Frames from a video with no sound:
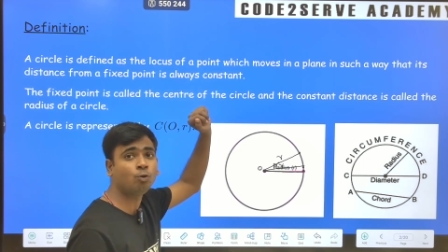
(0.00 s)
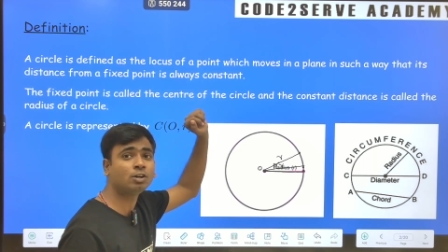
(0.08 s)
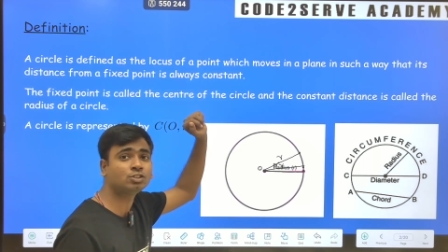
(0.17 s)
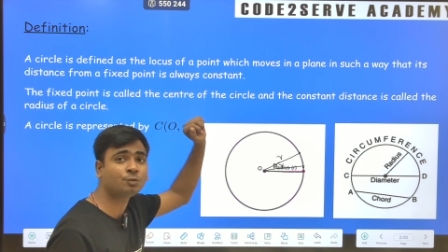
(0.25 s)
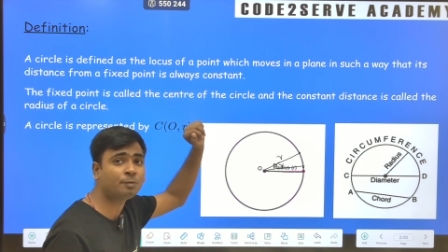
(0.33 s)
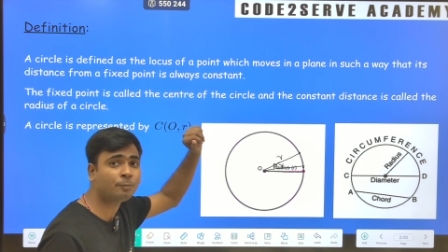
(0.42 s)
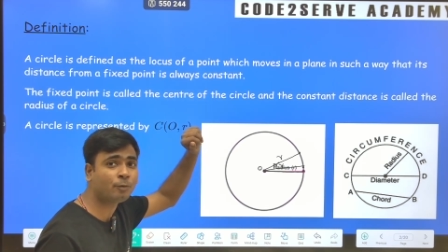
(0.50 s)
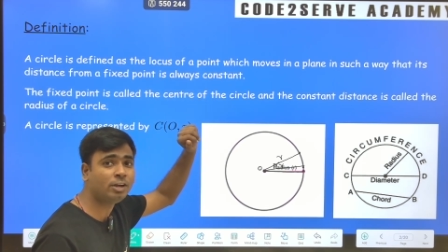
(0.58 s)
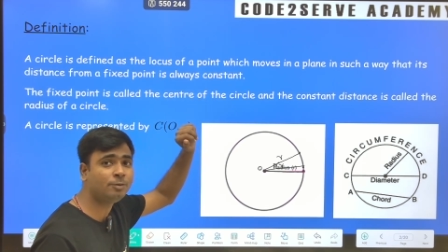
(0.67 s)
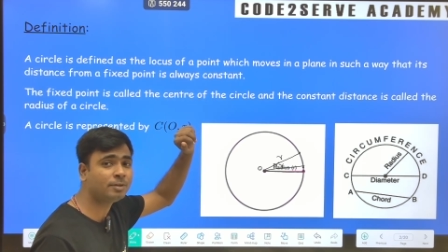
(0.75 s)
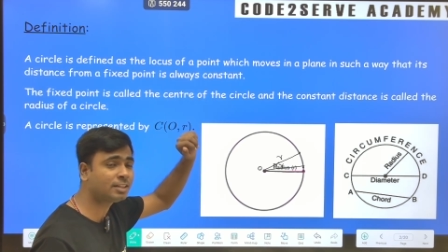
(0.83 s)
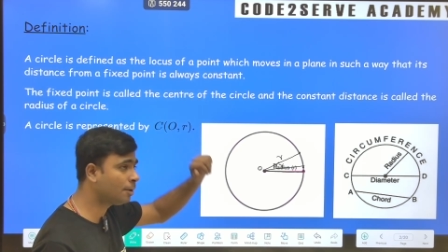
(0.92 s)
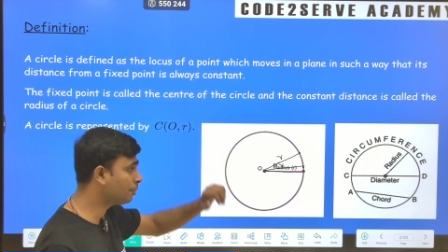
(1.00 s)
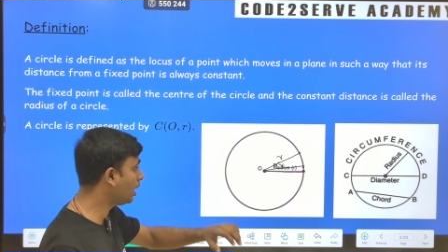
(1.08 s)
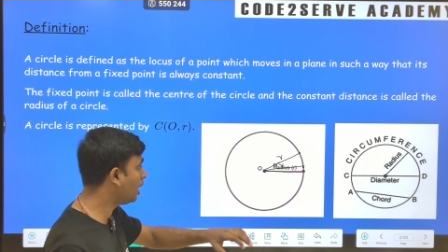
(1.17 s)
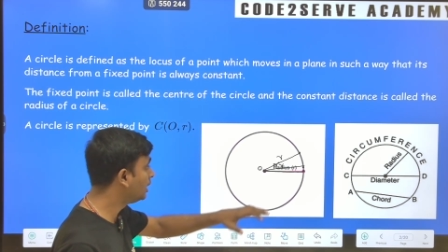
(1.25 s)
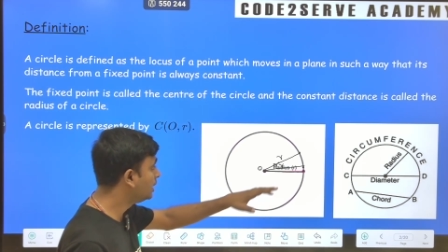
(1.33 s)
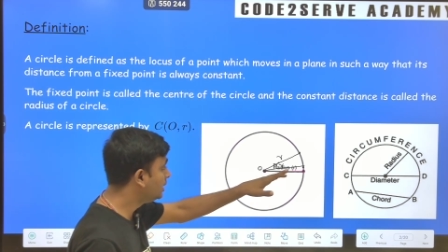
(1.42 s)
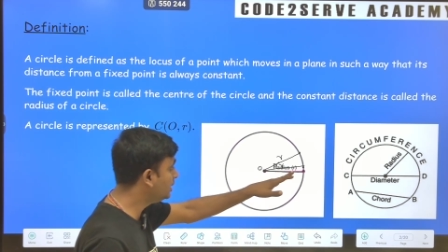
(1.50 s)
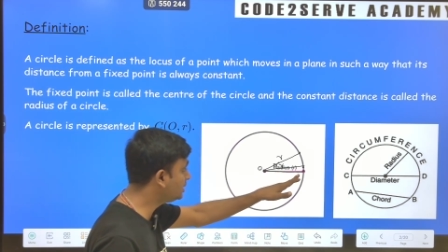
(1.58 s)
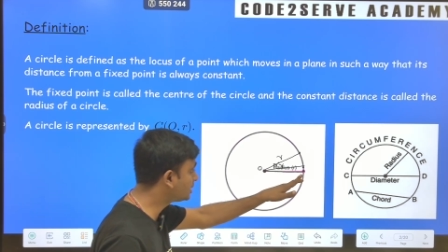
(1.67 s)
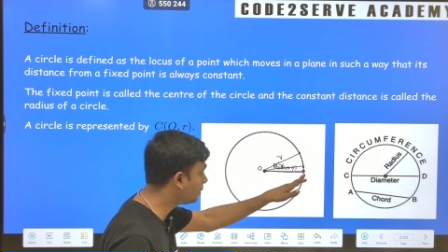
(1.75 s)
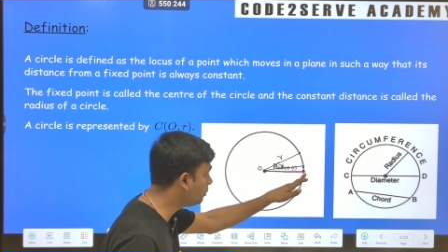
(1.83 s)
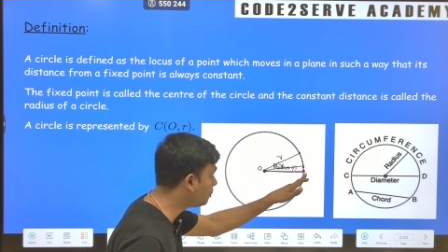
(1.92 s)
लोकस ऑफ अ पॉइंट मतलब क्या इन
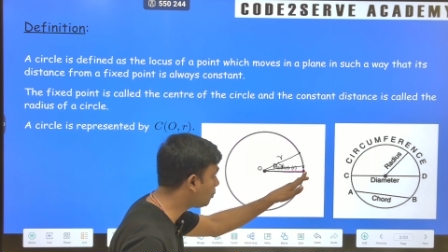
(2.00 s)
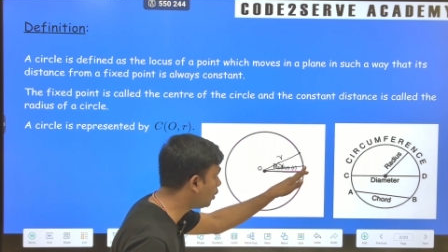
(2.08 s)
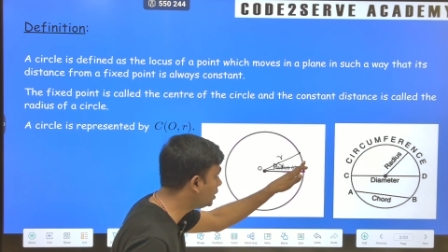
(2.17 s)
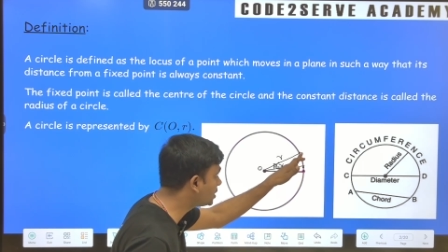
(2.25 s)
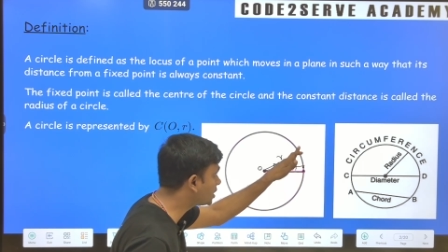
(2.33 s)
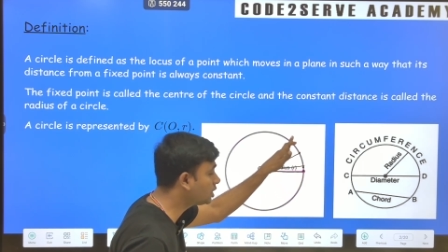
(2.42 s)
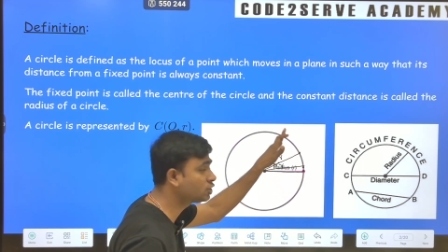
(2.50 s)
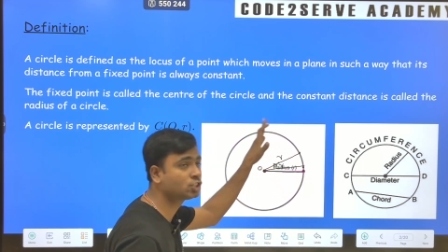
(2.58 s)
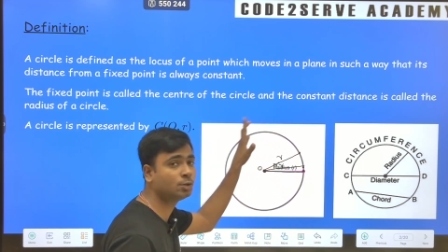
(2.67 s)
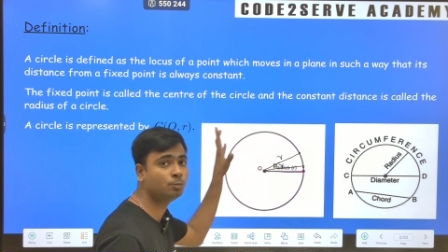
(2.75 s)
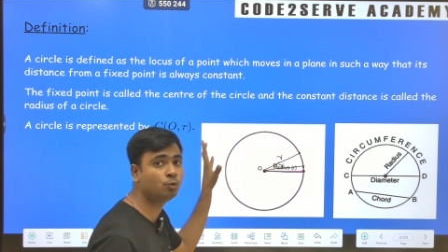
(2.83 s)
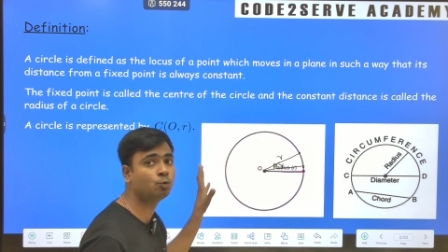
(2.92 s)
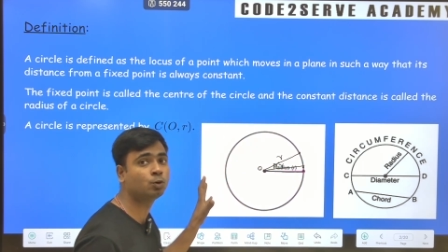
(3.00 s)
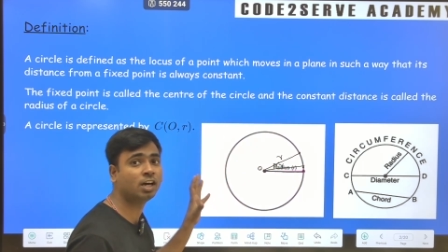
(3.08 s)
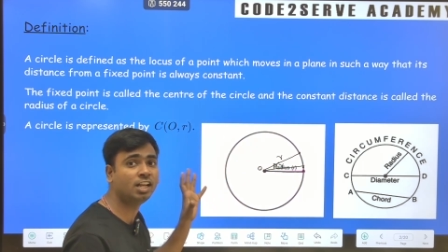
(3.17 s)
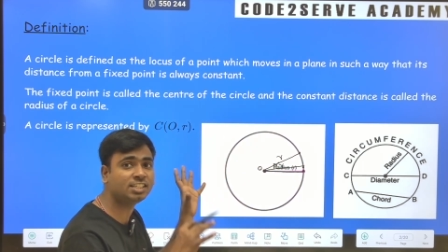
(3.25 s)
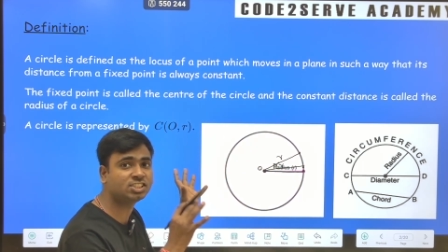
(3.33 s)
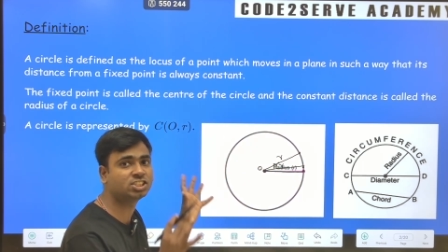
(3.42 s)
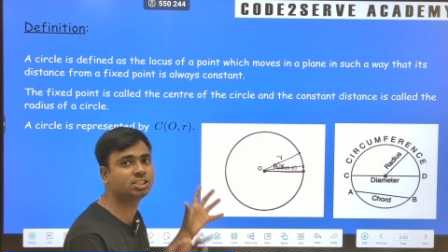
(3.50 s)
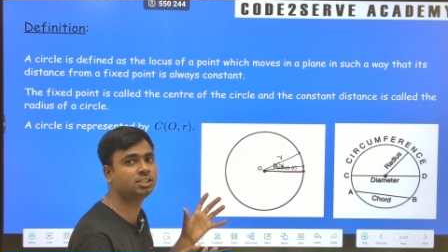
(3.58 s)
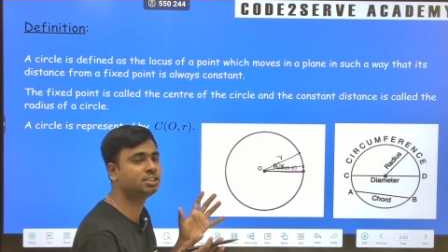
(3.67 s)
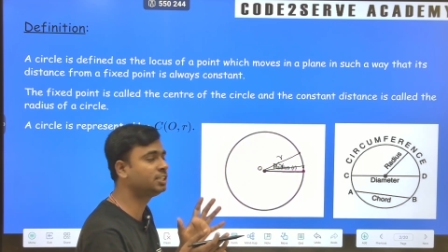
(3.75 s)
सभी पॉइंट्स का समूह कलेक्शन